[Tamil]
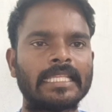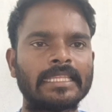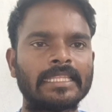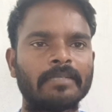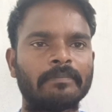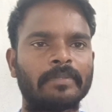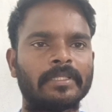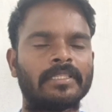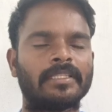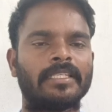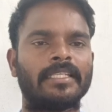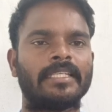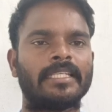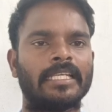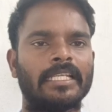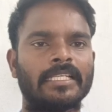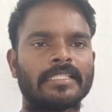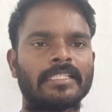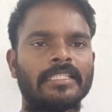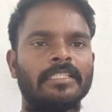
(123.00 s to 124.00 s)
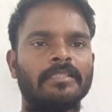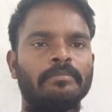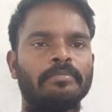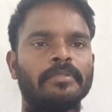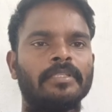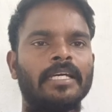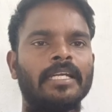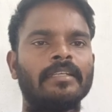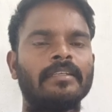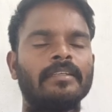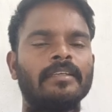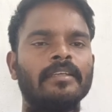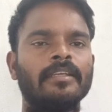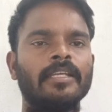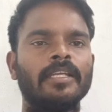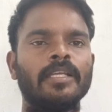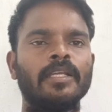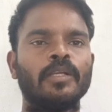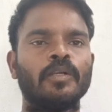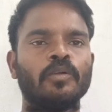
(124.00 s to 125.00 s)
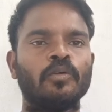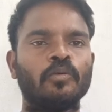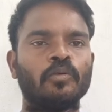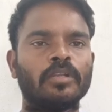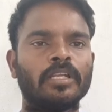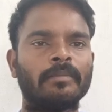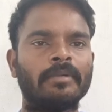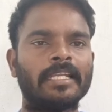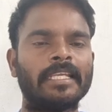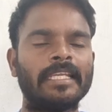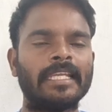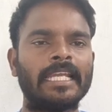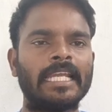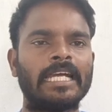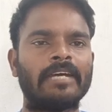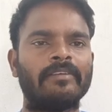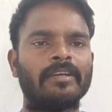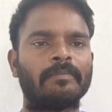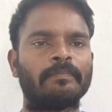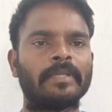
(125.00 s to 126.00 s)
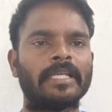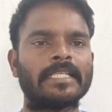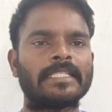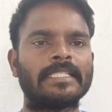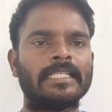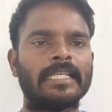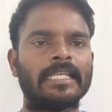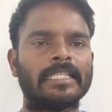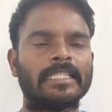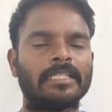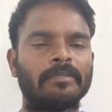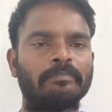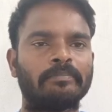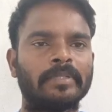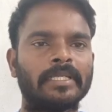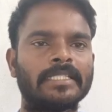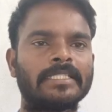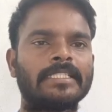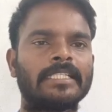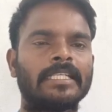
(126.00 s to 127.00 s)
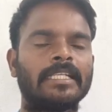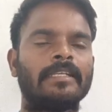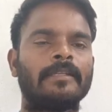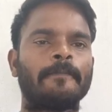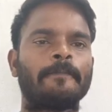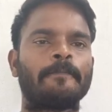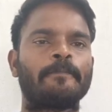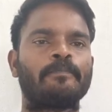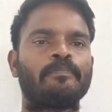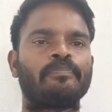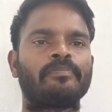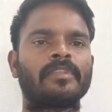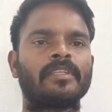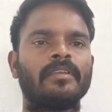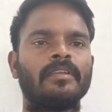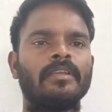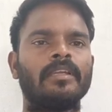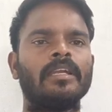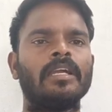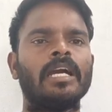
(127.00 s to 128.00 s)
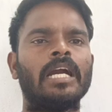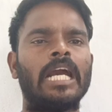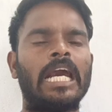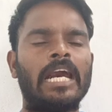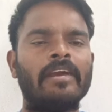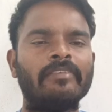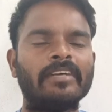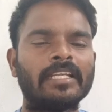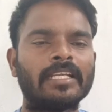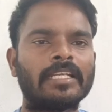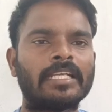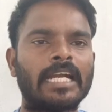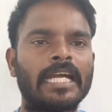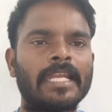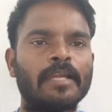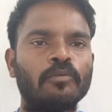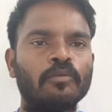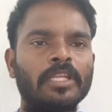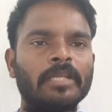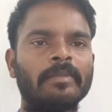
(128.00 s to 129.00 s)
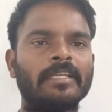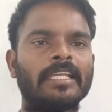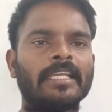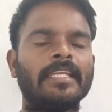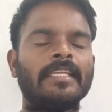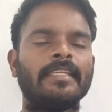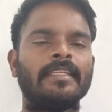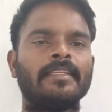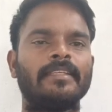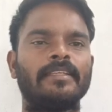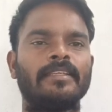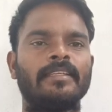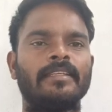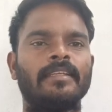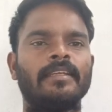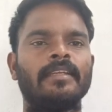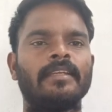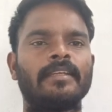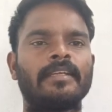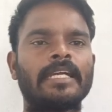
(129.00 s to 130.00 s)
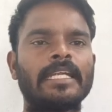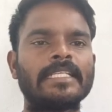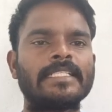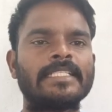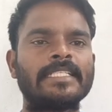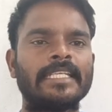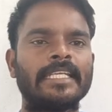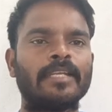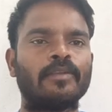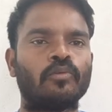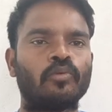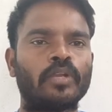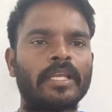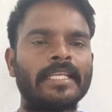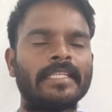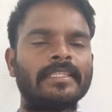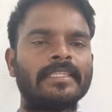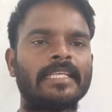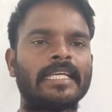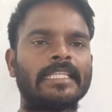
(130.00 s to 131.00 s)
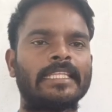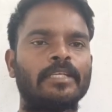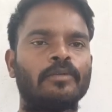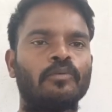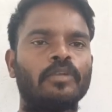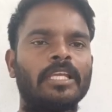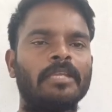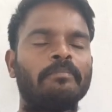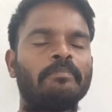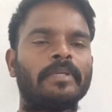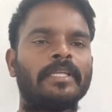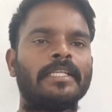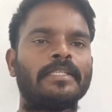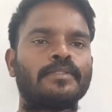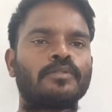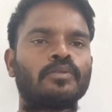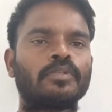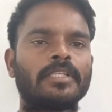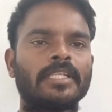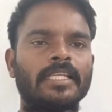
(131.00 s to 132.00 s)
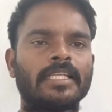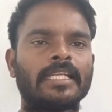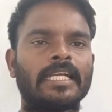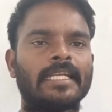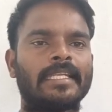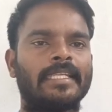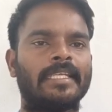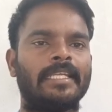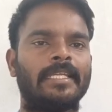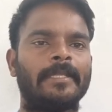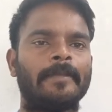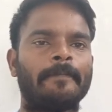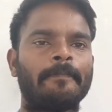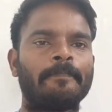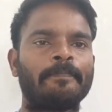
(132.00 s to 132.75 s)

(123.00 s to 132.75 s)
அந்த பத்திரிகையாளர் சந்திப்பு தான் உள்ளபடியே அவர் பேசிய அந்த பேச்சில் அவருக்கான உரிமையை கட்சியில் உழைத்த அந்த உழைப்பை சுட்டிக்காட்டி